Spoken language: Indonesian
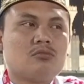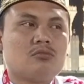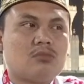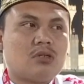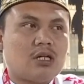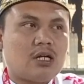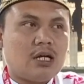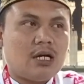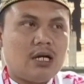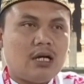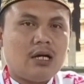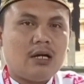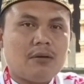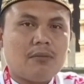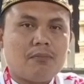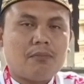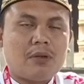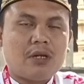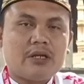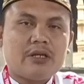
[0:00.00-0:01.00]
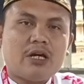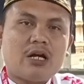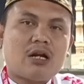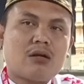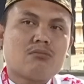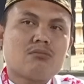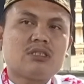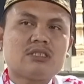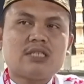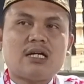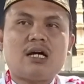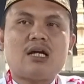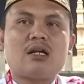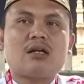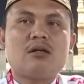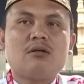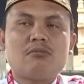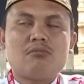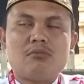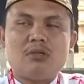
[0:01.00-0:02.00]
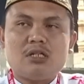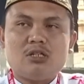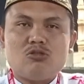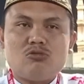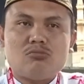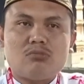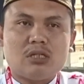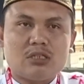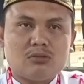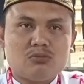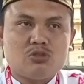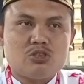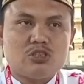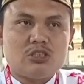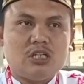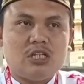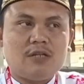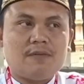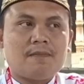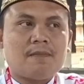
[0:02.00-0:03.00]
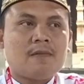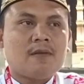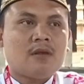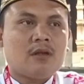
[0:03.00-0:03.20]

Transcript: Maka pelajaran besar bagi umat muslim